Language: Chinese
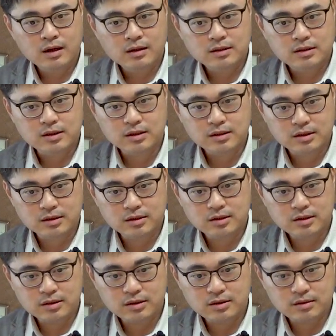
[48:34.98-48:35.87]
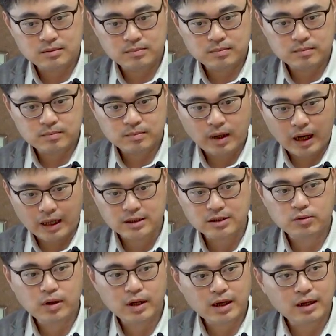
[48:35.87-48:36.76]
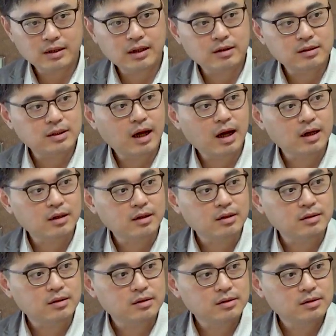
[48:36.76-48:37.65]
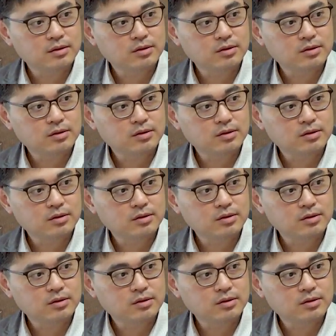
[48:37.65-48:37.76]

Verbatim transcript: 其实是还是会看到差异的。